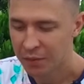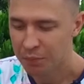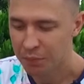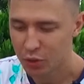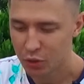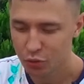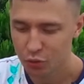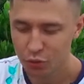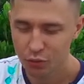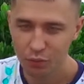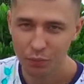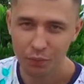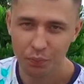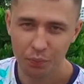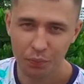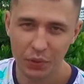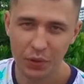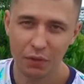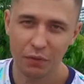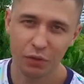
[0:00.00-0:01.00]
Меню,
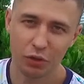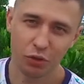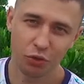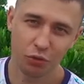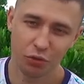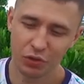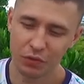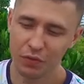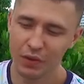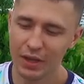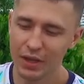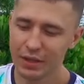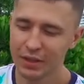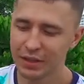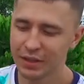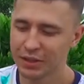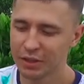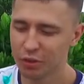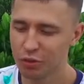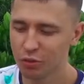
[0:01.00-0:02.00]
первое, что удивляет,
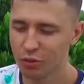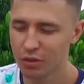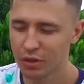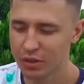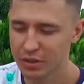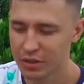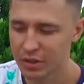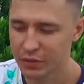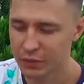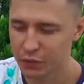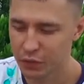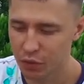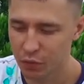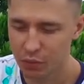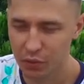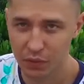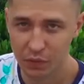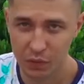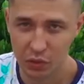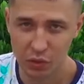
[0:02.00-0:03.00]
это то, как здесь все
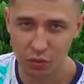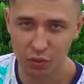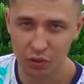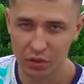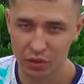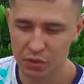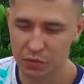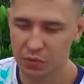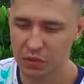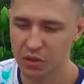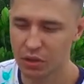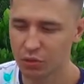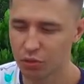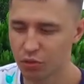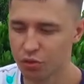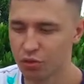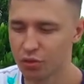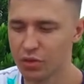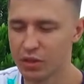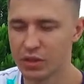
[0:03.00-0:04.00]
переведено. Несмотря на то,
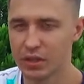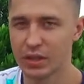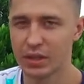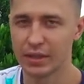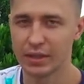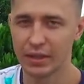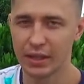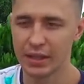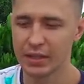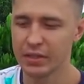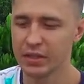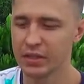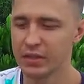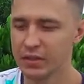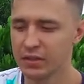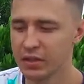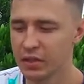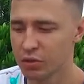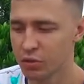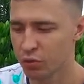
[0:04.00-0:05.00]
что ресторан тайский,
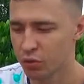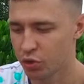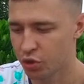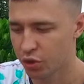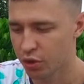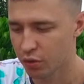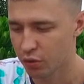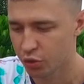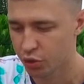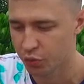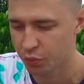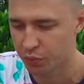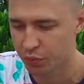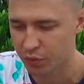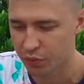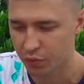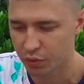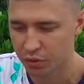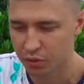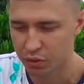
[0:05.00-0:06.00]
здесь очень хороший
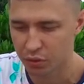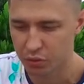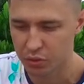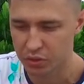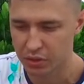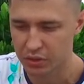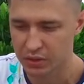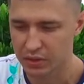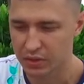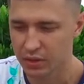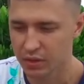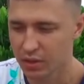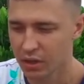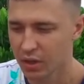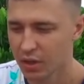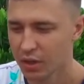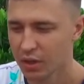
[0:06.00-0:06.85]
перевод на русский язык.